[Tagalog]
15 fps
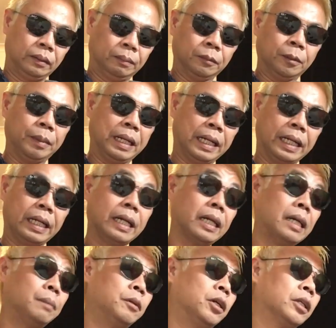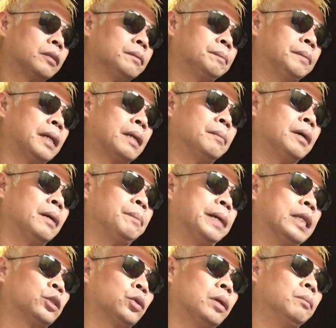Bumili ka ng gamot para
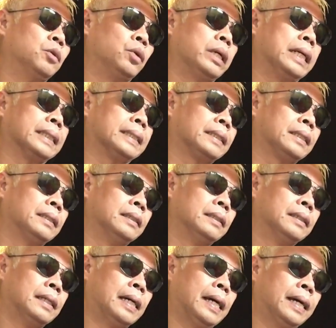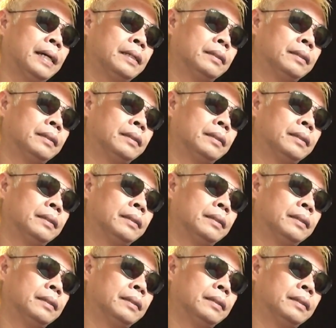makapasok ka bukas. Ha?